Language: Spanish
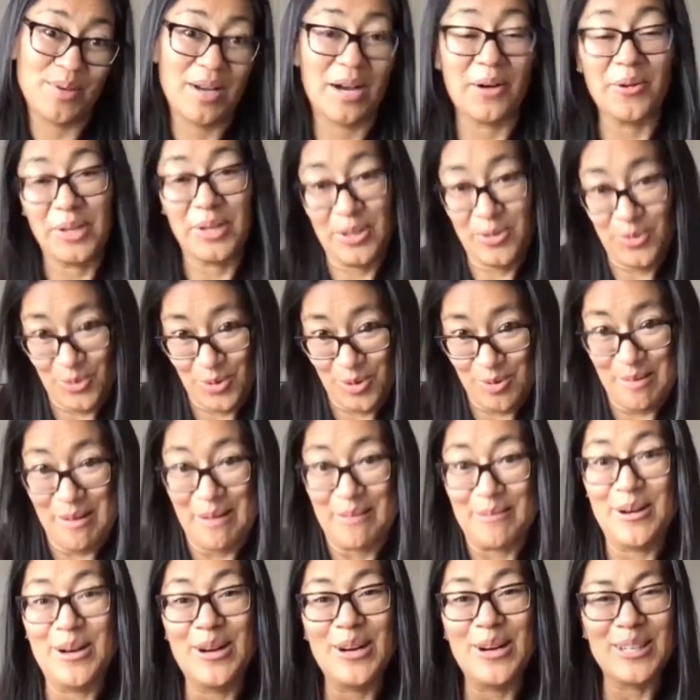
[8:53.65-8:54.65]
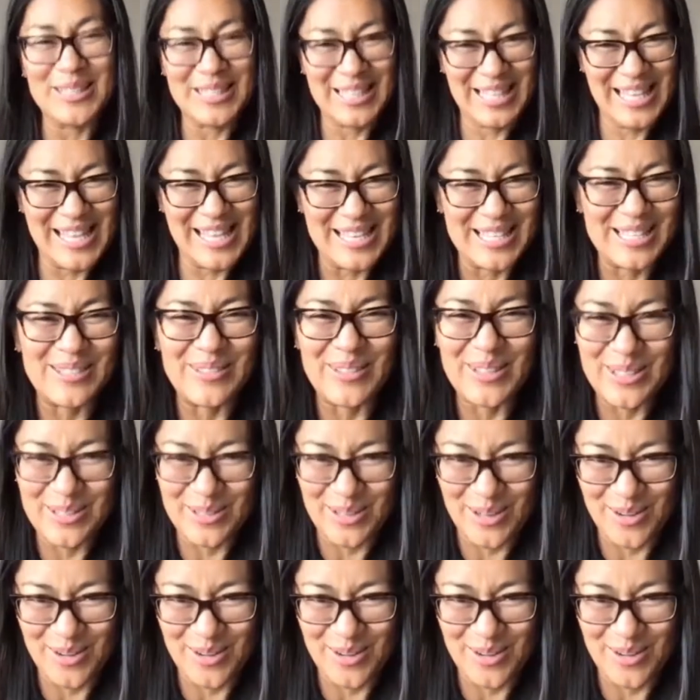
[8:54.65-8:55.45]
aunque no cobamos y después